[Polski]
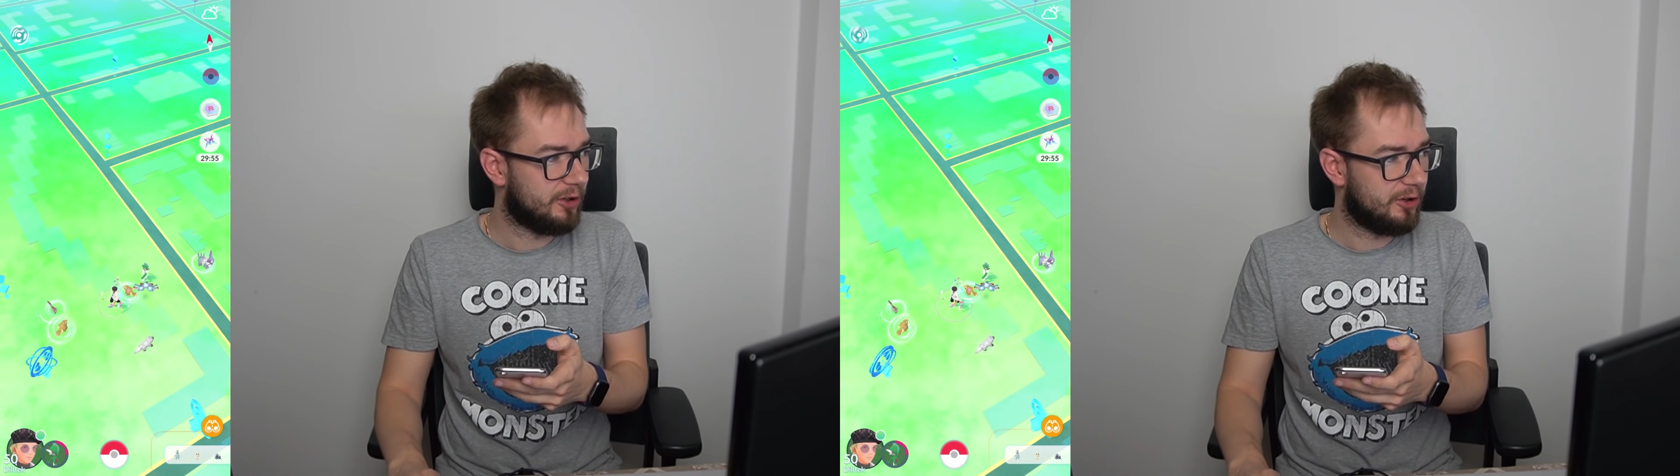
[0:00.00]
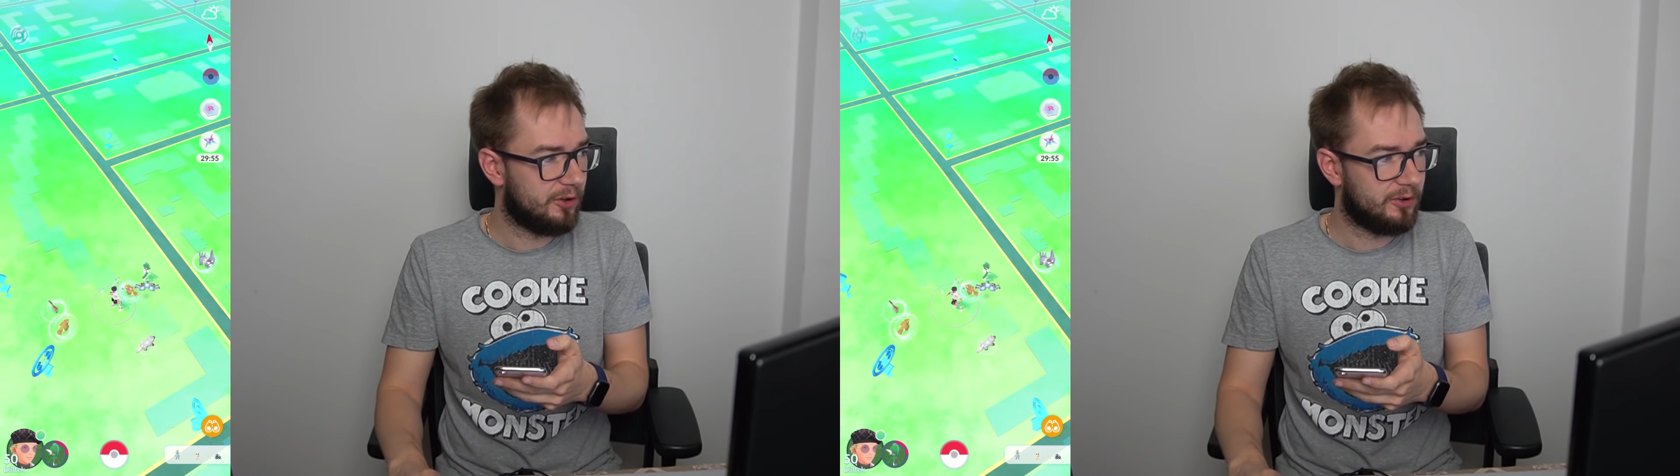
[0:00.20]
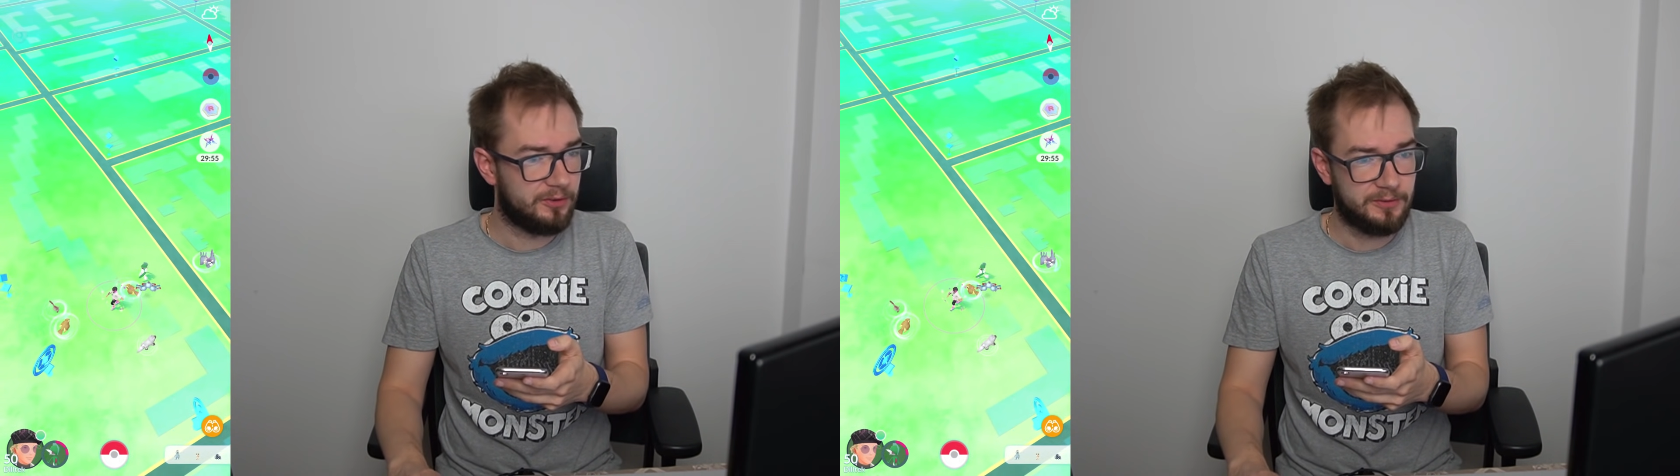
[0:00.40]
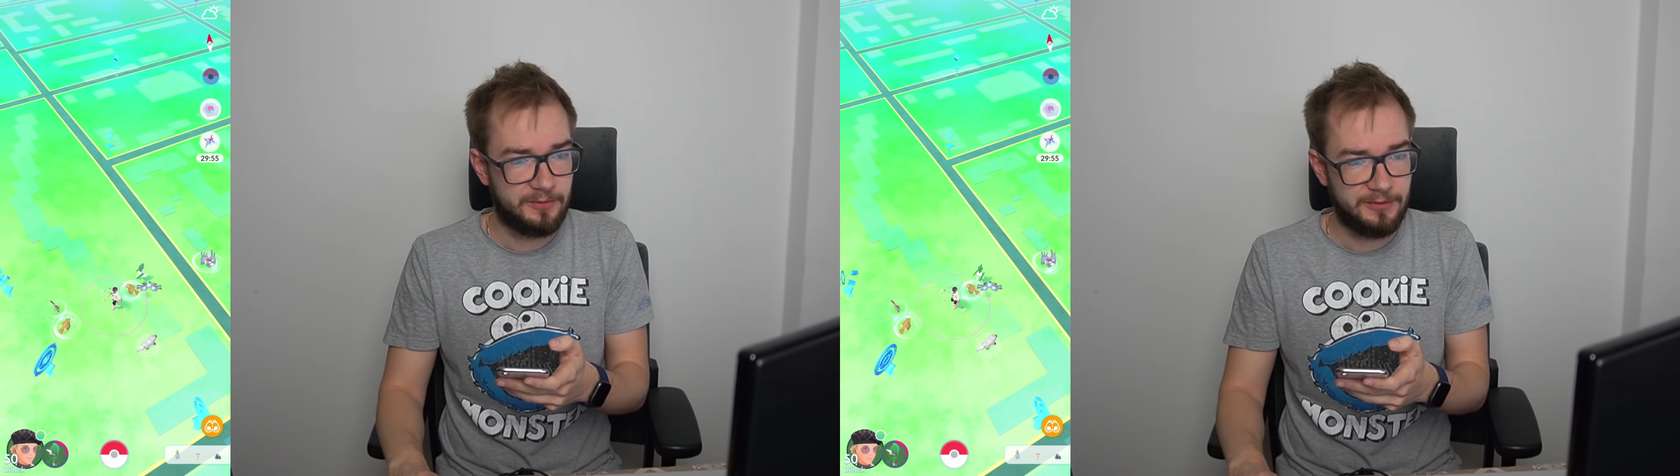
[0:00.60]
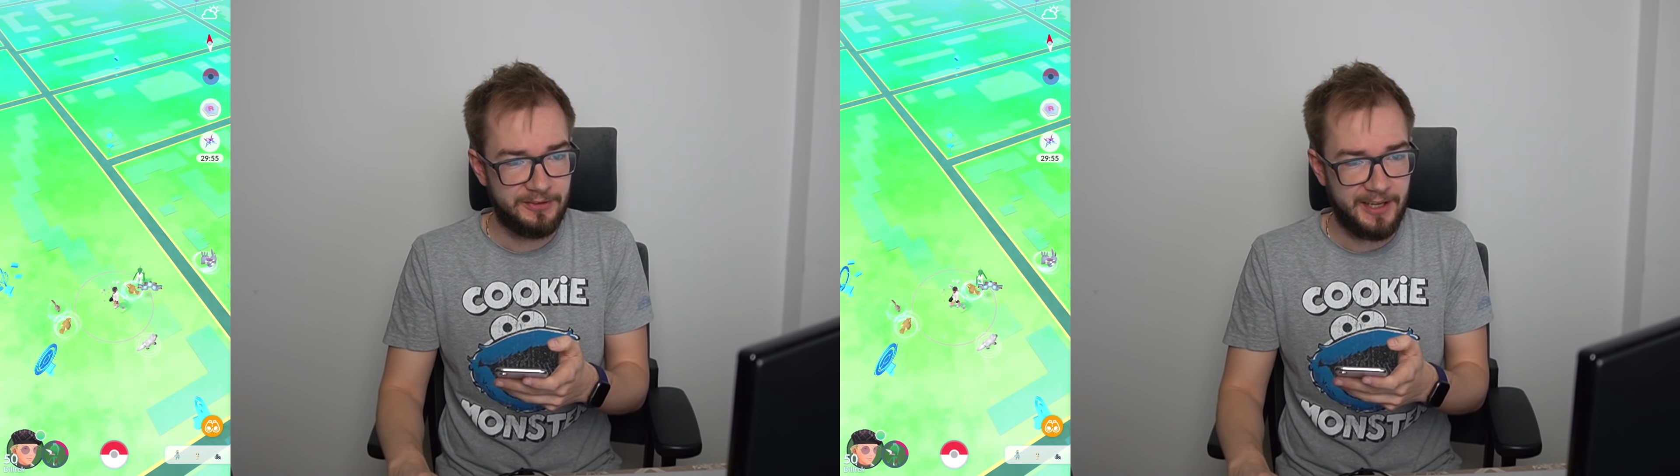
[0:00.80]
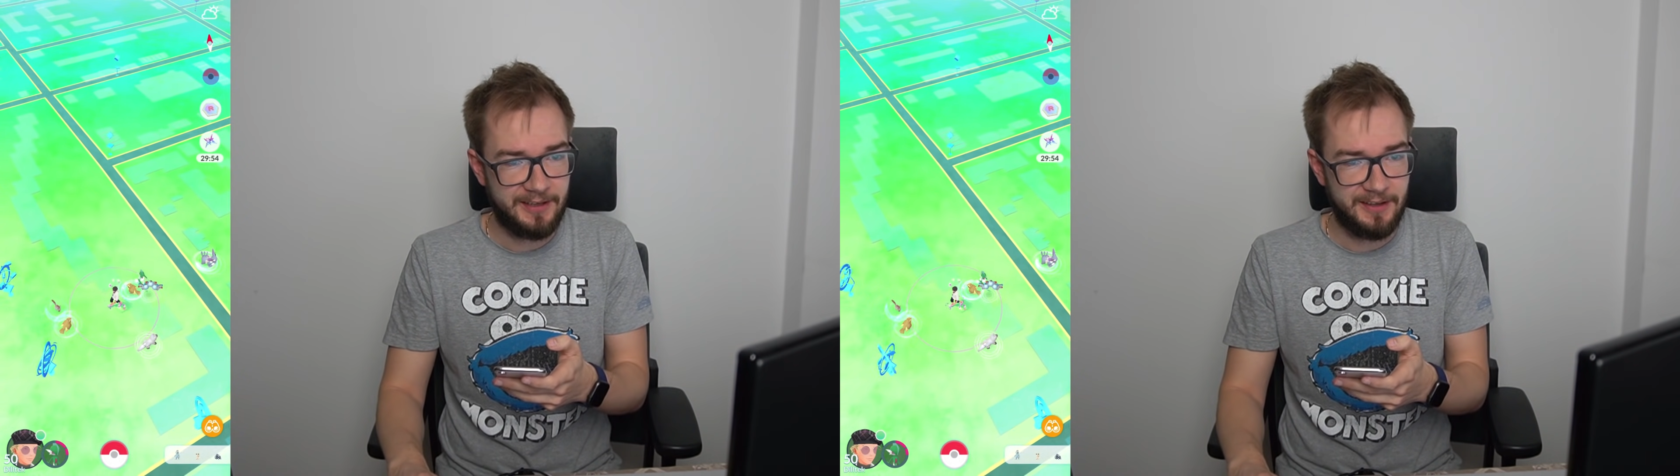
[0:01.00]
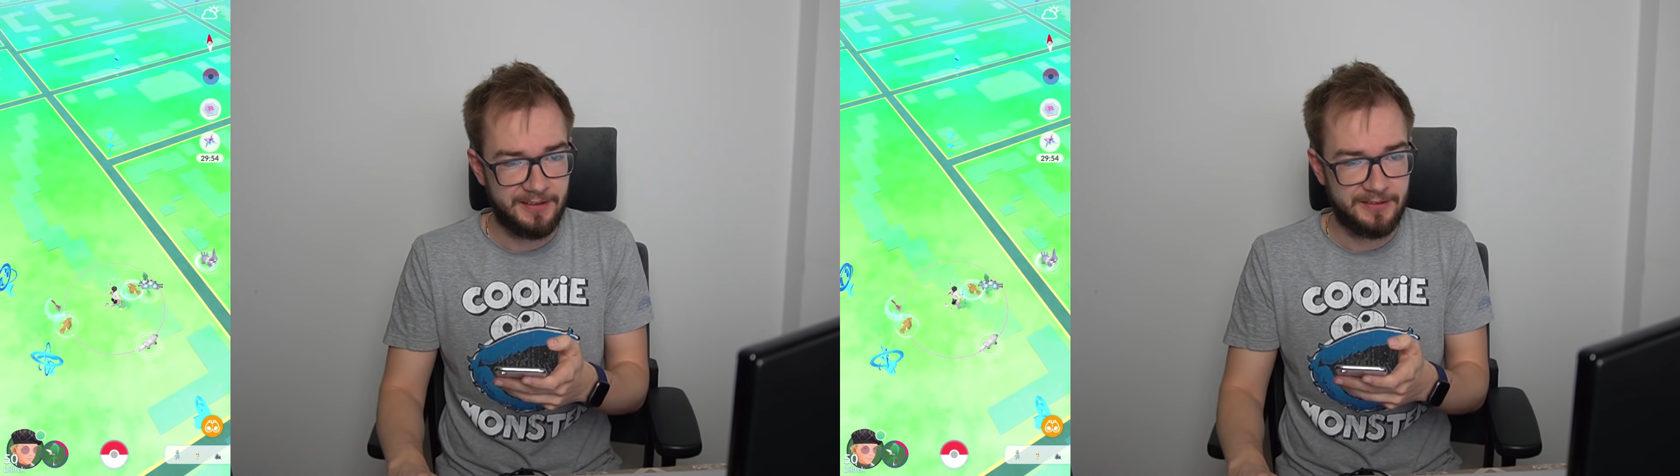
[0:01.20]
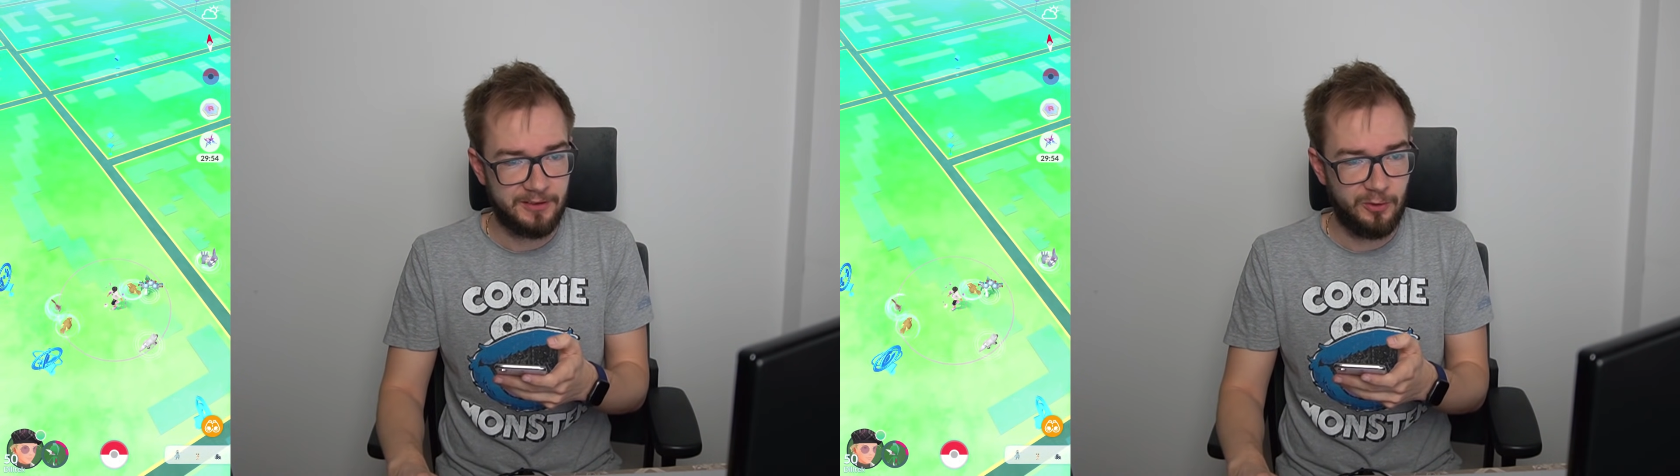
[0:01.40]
o Stardust,